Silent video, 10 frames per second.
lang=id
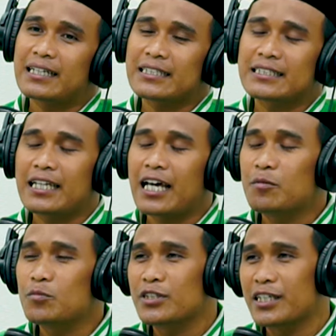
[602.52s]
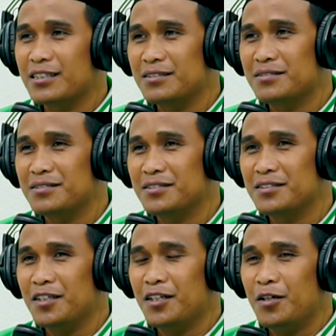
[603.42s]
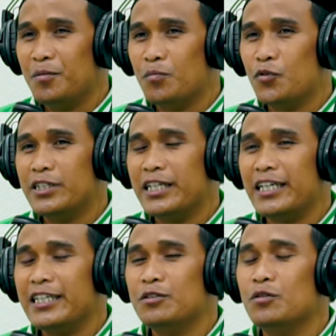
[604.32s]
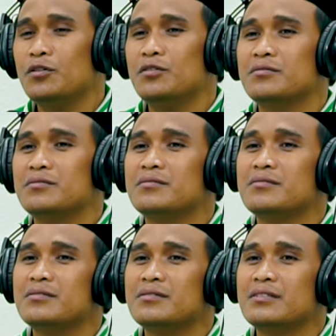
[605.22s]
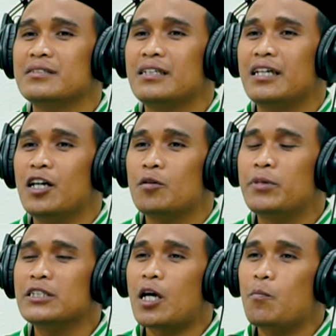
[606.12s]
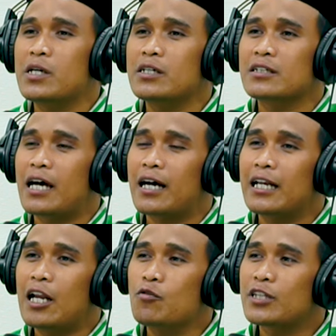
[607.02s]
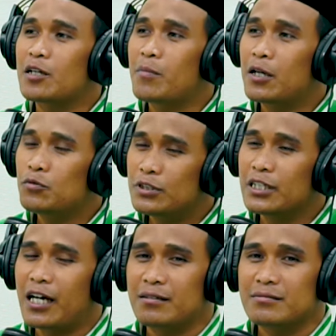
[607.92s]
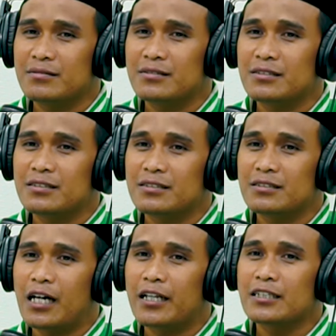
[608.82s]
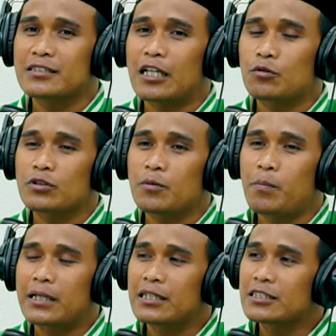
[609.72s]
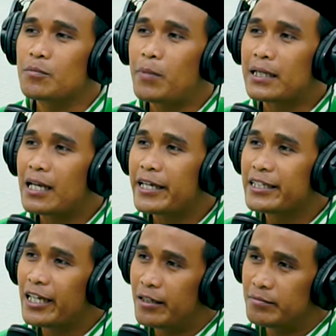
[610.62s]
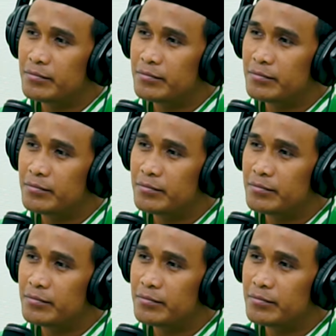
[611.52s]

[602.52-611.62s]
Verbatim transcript: istilah mudik. Mudik itu bisa menggerakkan lautan manusia dari satu tempat ke tempat lainnya.